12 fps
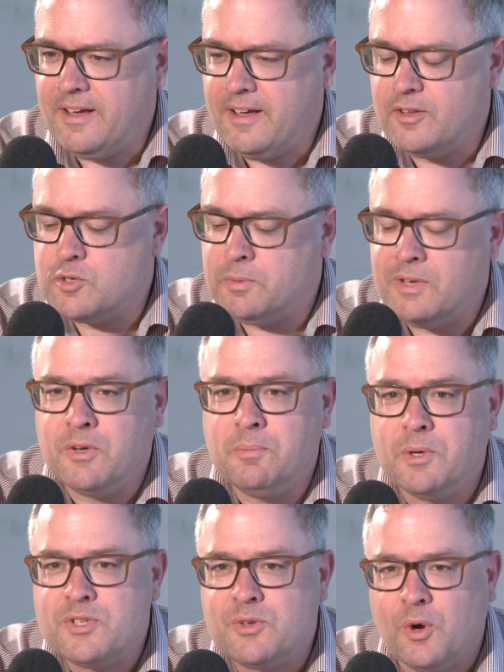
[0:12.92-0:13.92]
Also ich bin davon
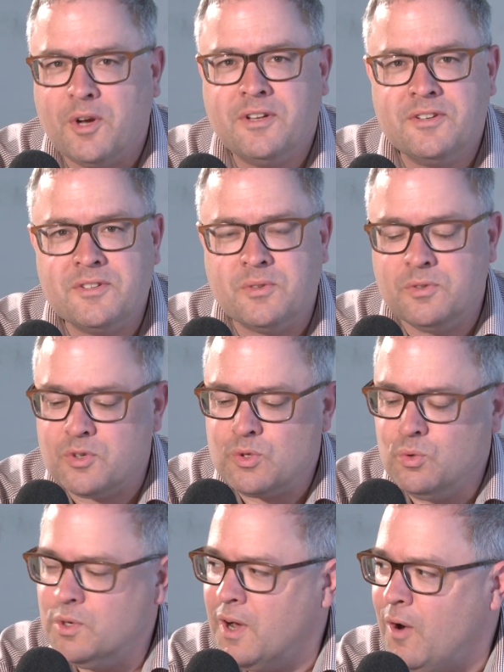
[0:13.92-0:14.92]
überzeugt, dass es unsere
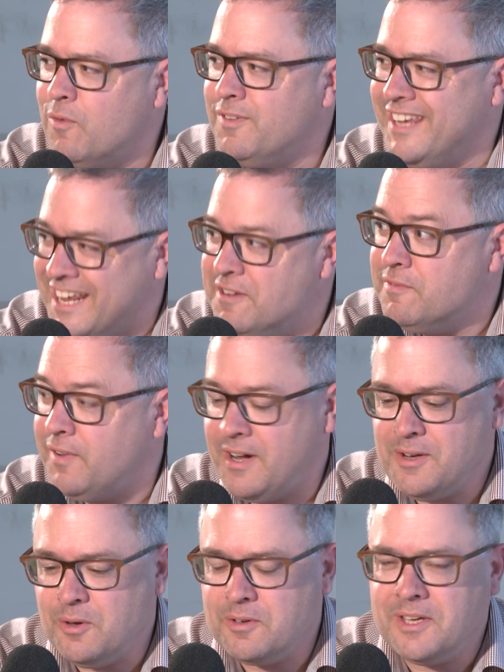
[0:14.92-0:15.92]
Schule auf jeden
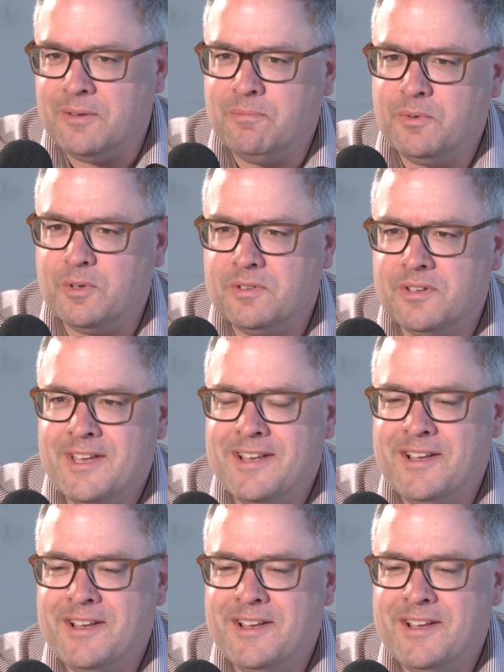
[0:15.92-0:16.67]
Fall noch geben wird,